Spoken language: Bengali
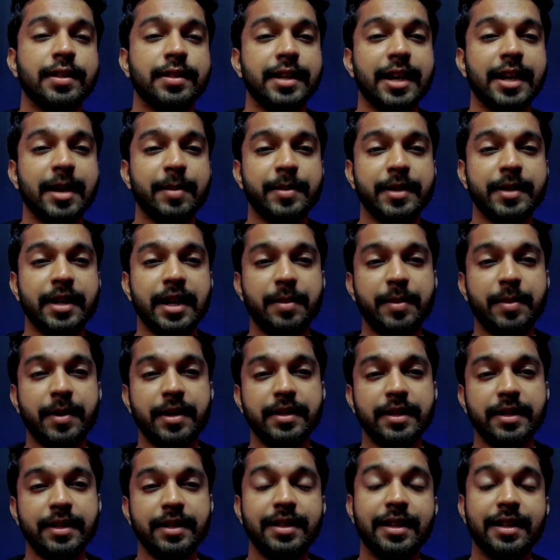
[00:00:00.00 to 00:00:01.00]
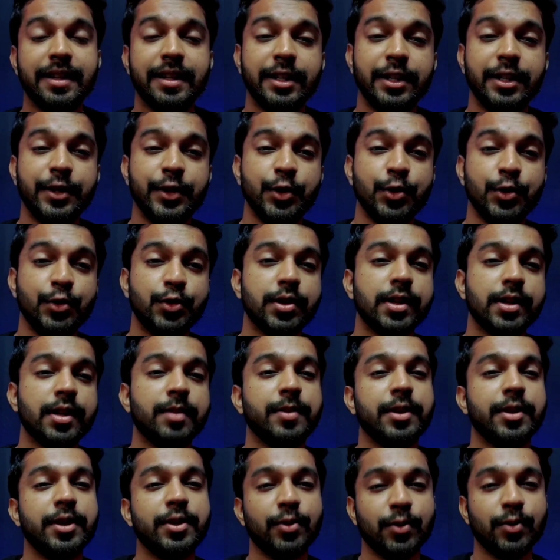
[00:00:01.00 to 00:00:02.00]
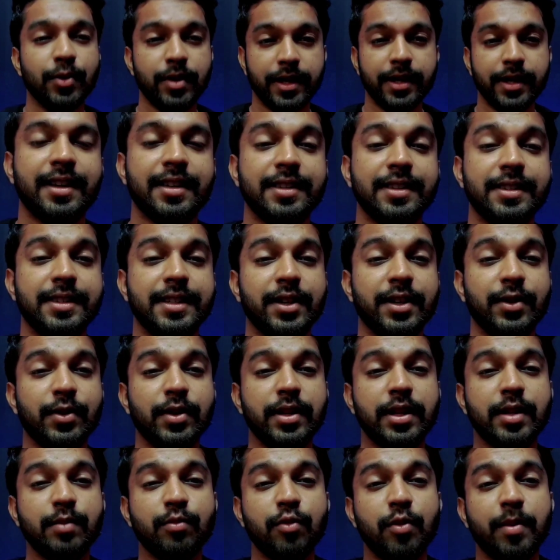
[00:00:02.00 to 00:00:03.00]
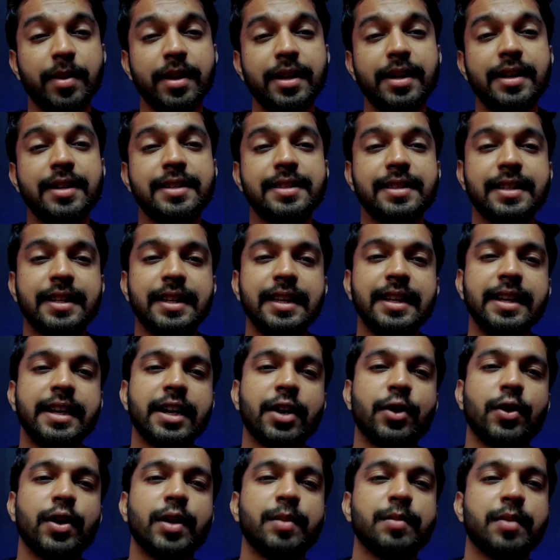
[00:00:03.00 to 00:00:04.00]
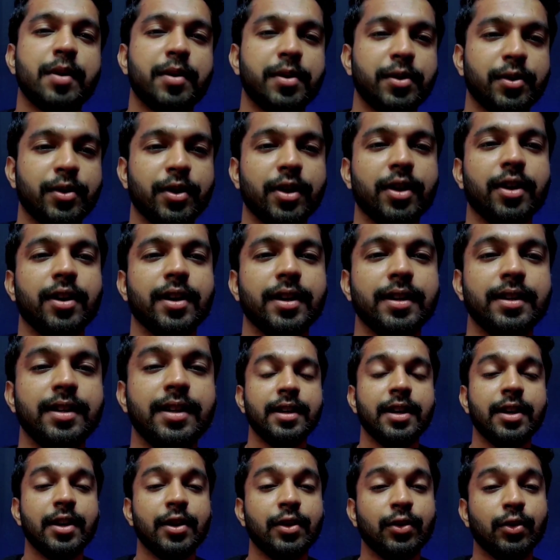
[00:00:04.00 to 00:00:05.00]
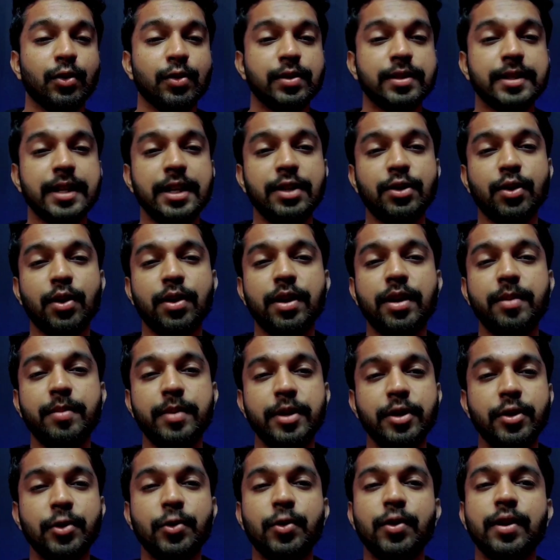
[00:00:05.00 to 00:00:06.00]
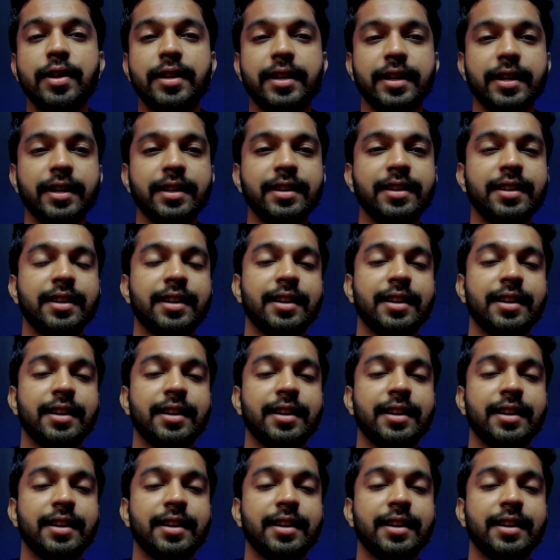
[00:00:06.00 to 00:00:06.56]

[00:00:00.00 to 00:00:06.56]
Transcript: যে আপনারা আপনাদের টিউটোরিয়াল ভিডিওগুলিকে যেগুলিতে মোবাইলের স্ক্রিন রেকর্ডিং ব্যবহার করা হয় তো সেই ধরনের ভিডিওগুলিকে